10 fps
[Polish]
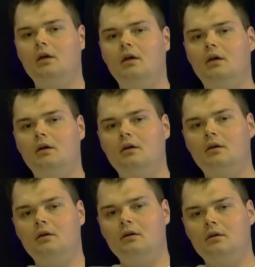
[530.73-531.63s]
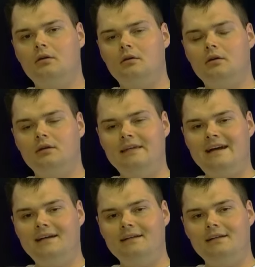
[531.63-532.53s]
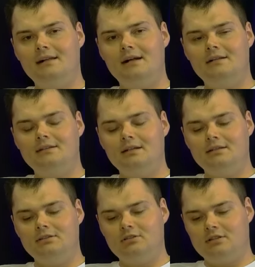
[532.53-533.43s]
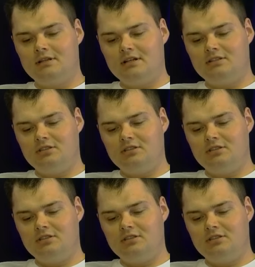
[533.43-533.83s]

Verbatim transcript: E, ja generalnie liczę tak,